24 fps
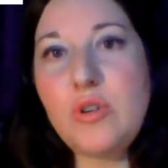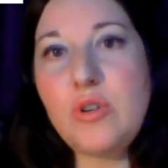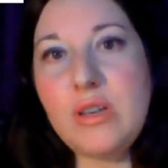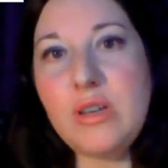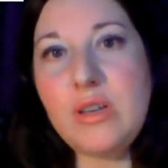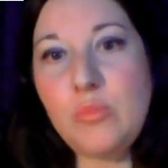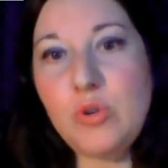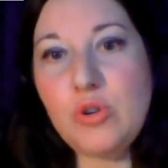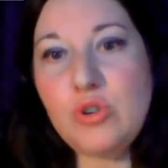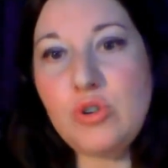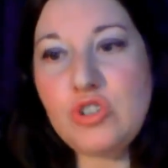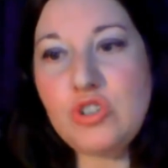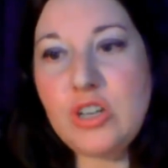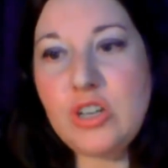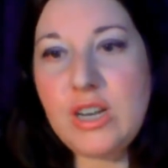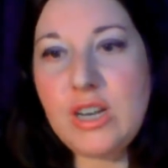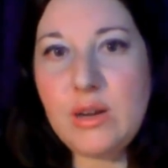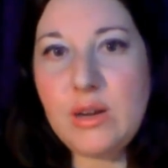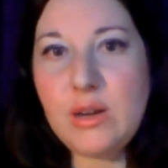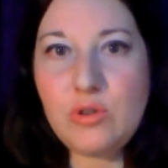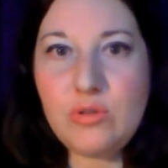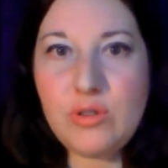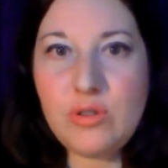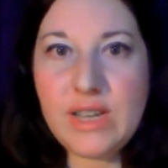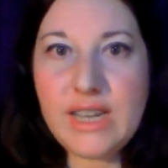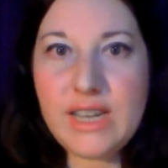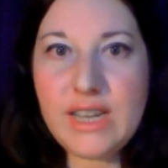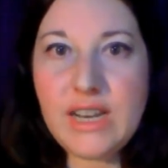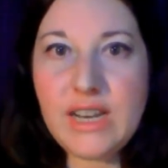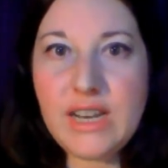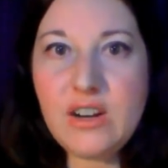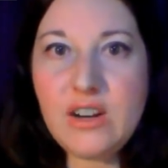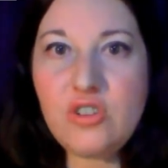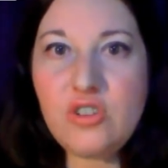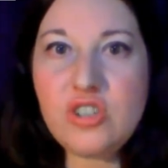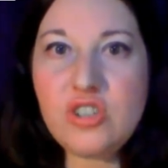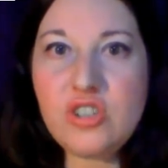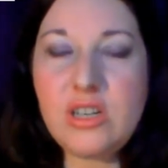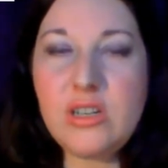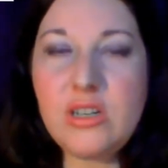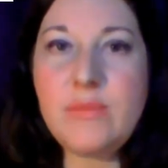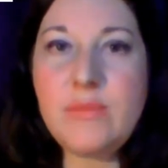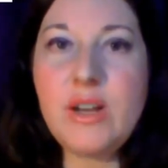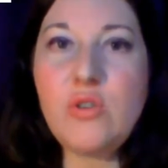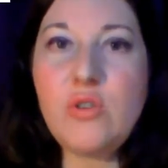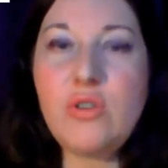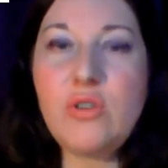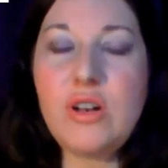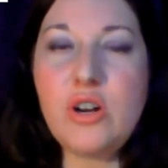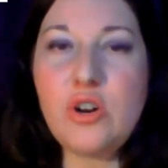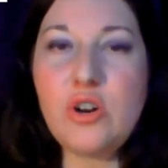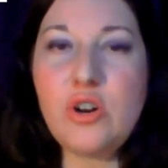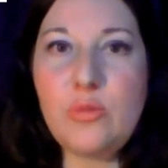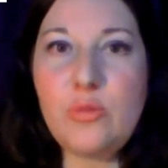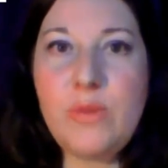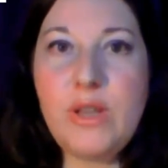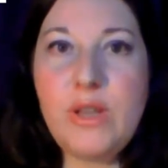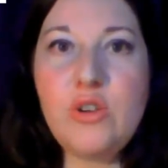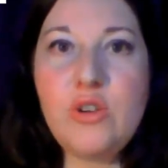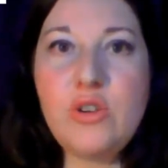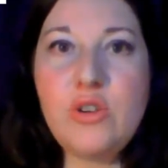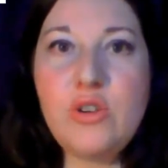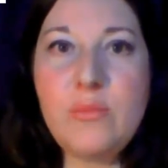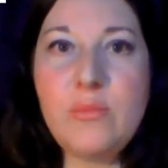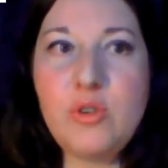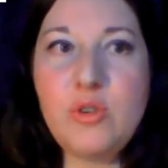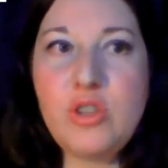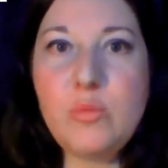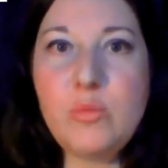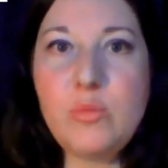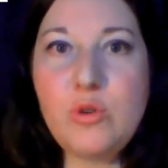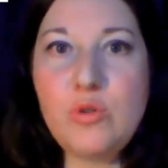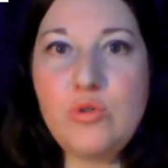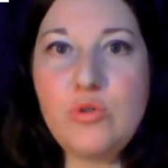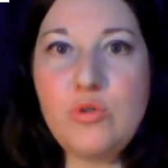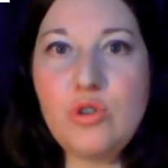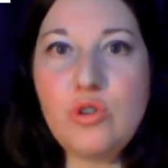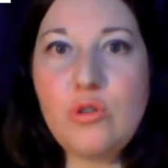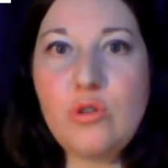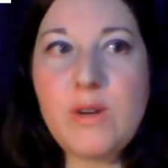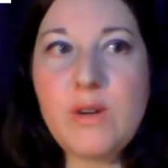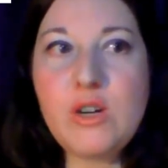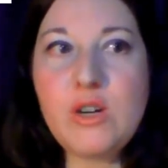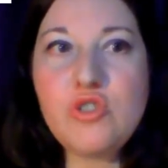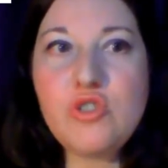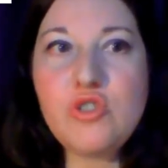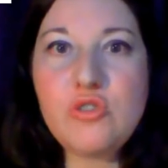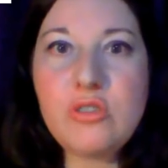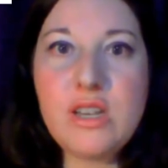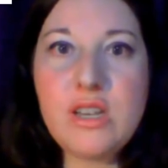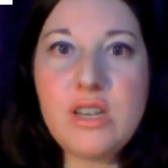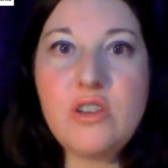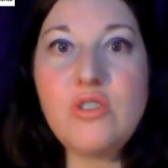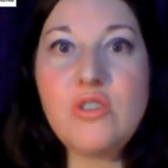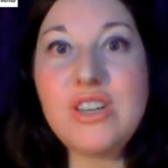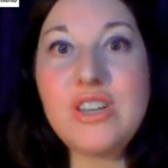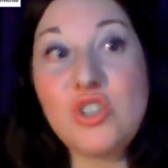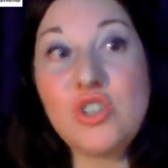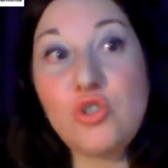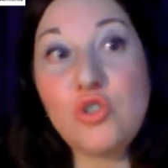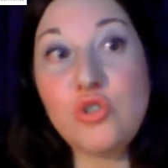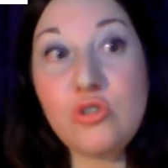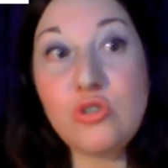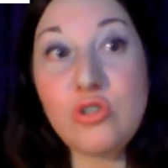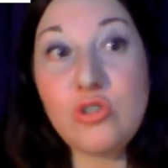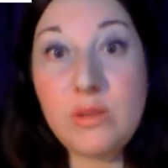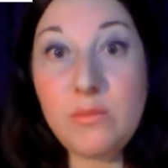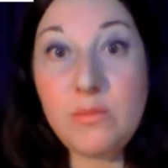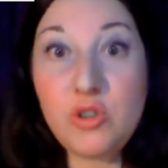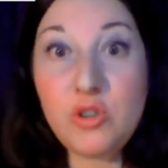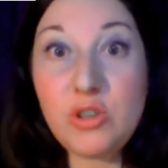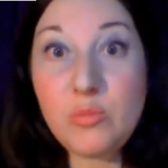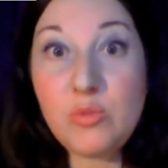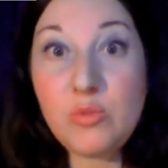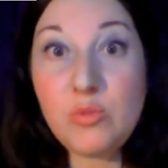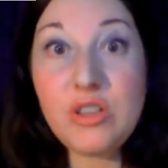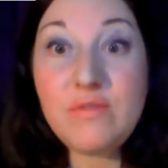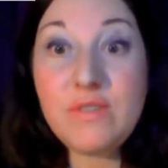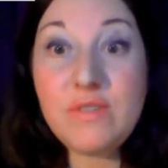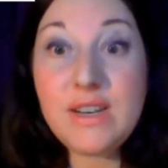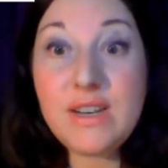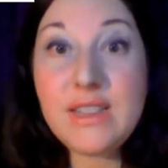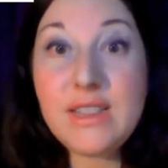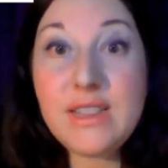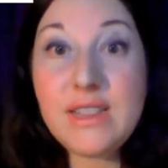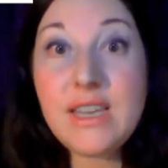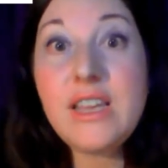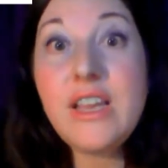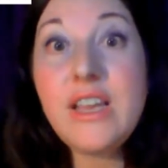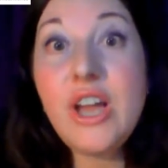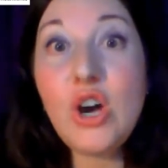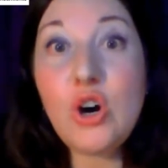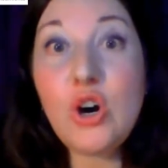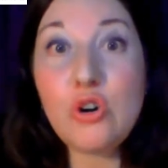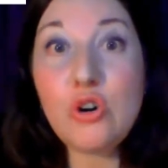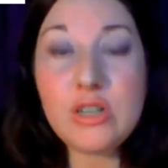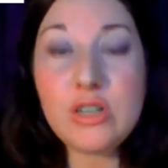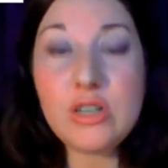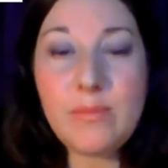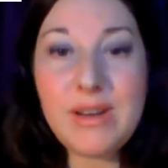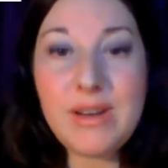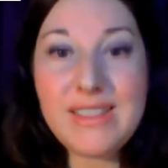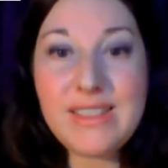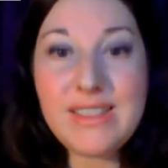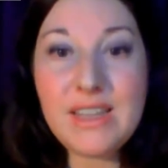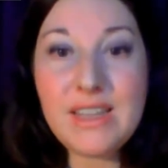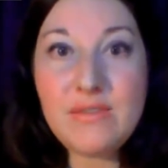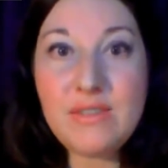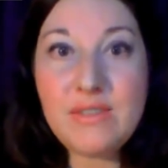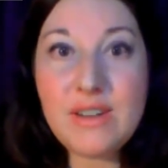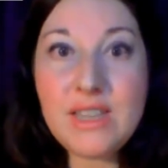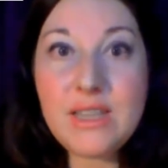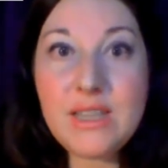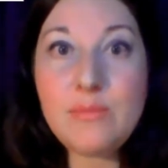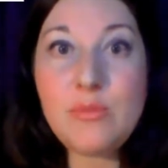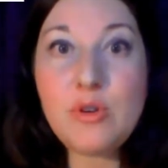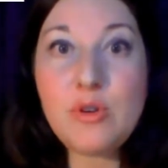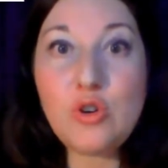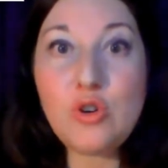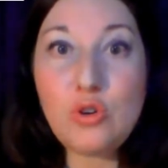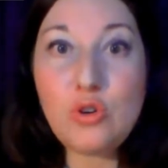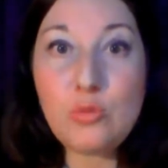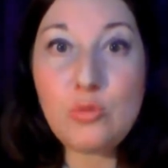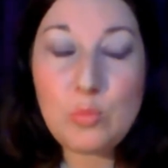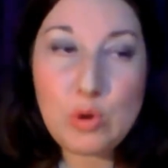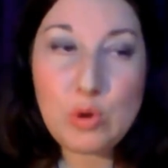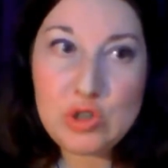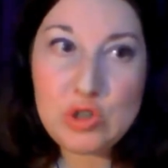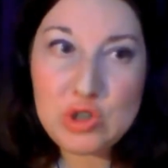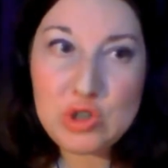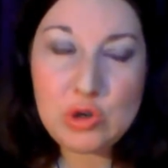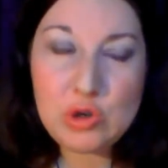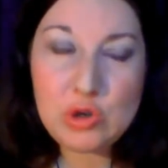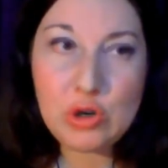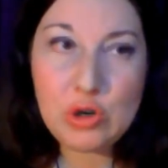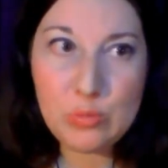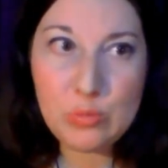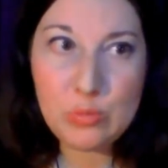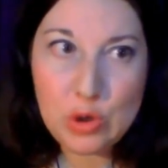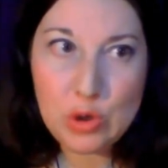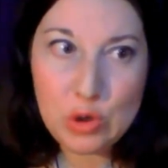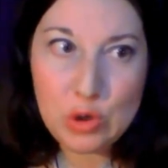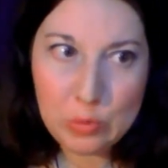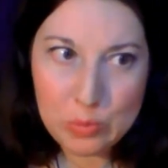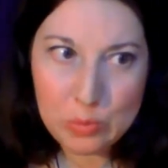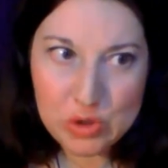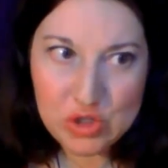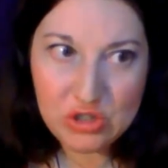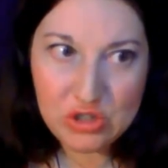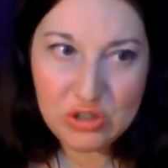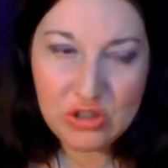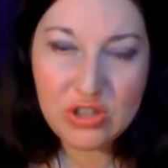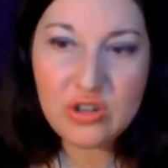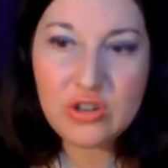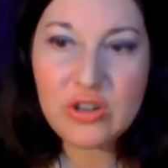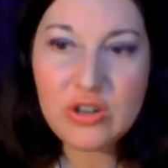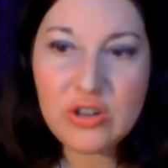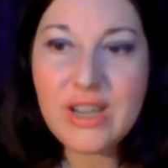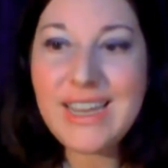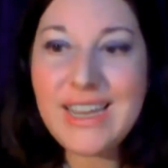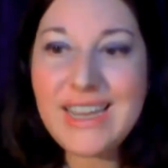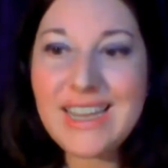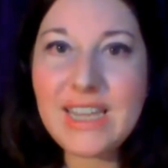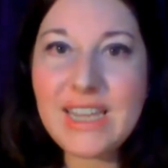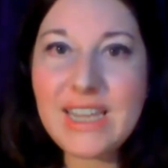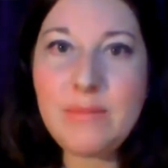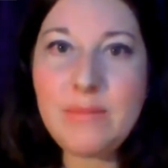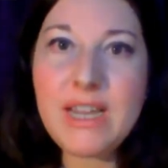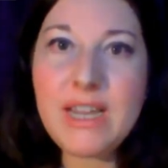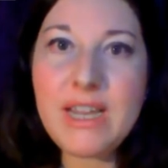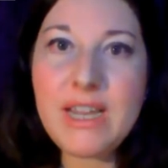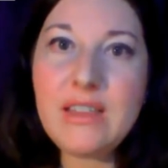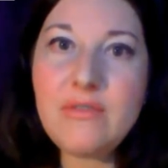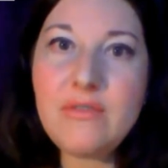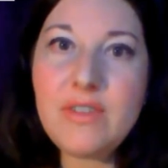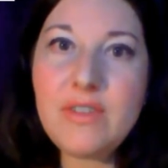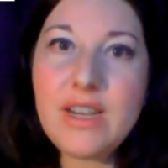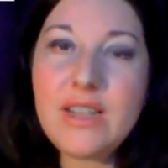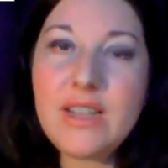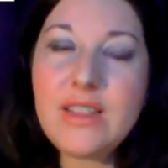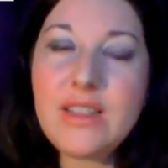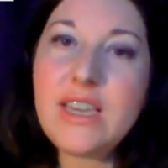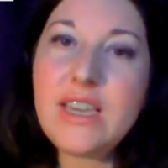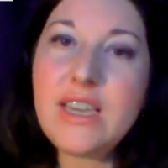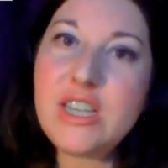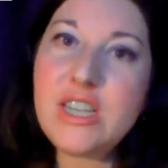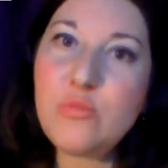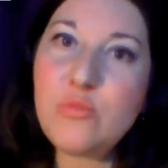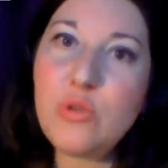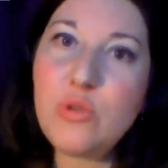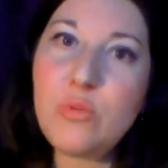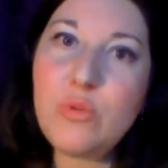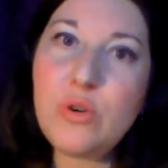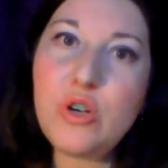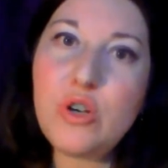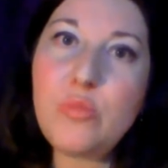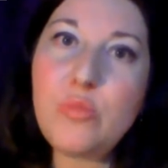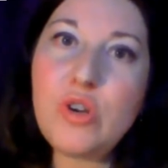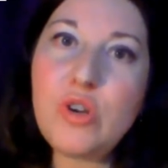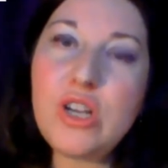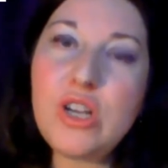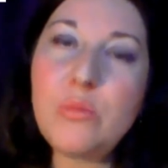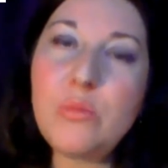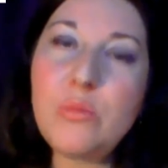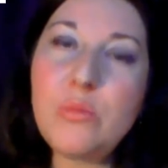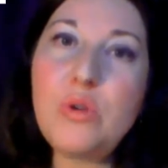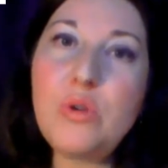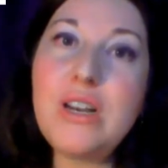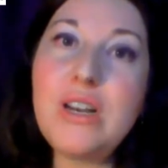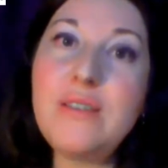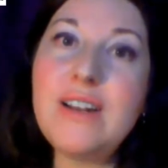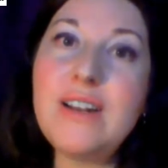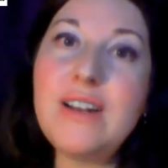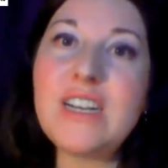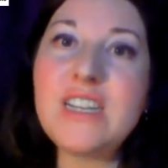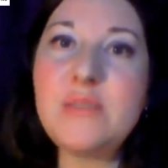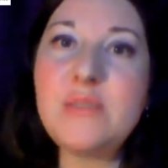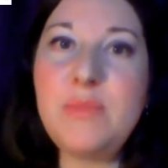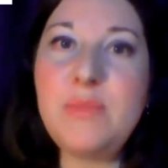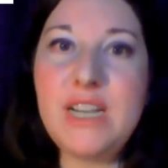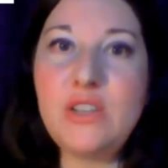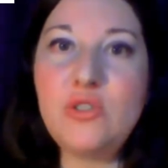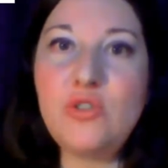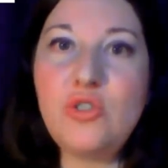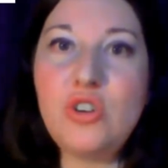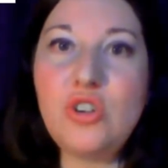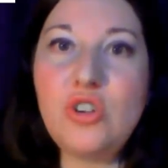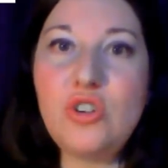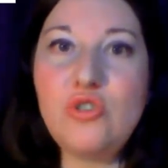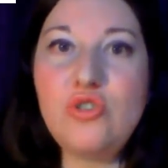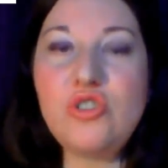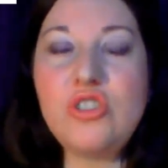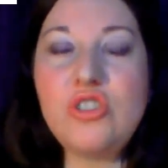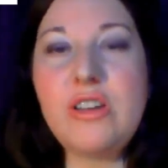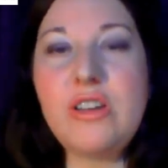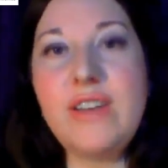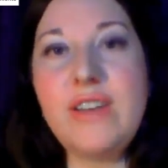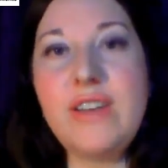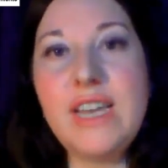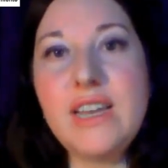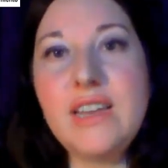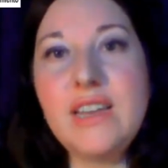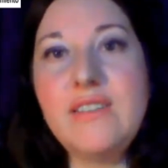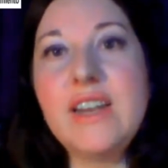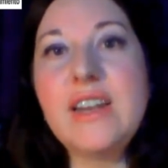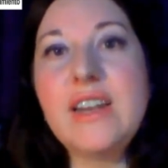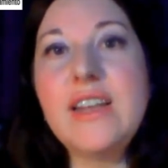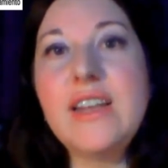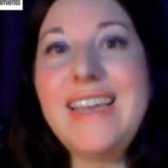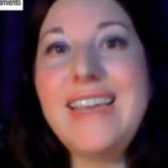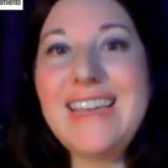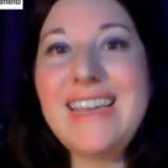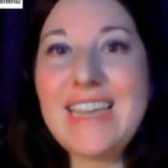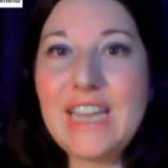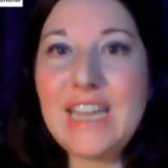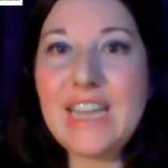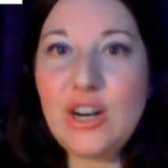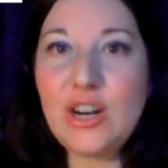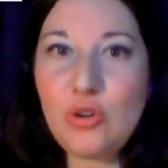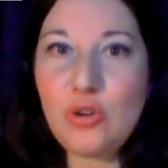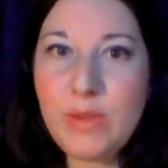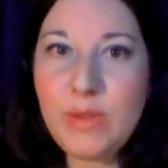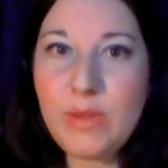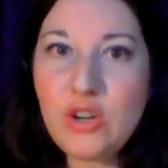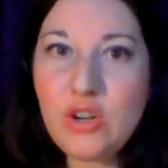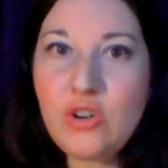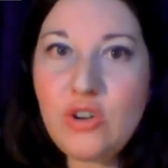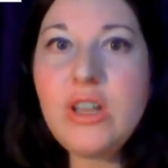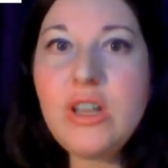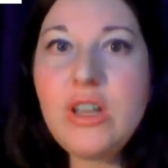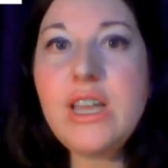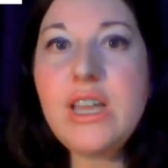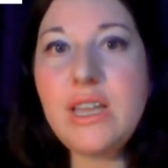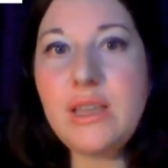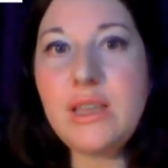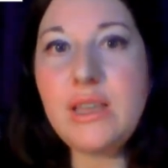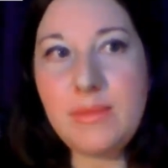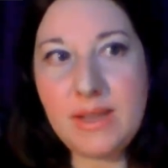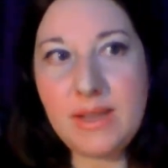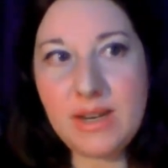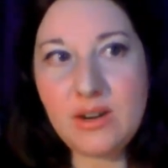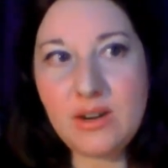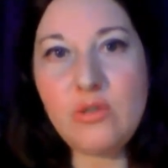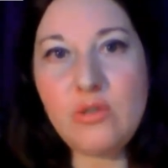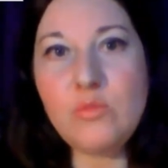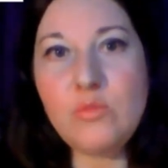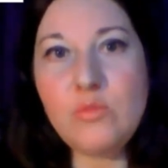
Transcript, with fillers: pero tampoco sería bueno ingerirlo. Sin embargo, el romero quimiotipo 1,8 cineol, que es otro quimiotipo diferente, otra planta diferente, pero con pues, composición química diferente, es muy bueno, por ejemplo, a nivel respiratorio. Entonces habría que ver qué romero y ver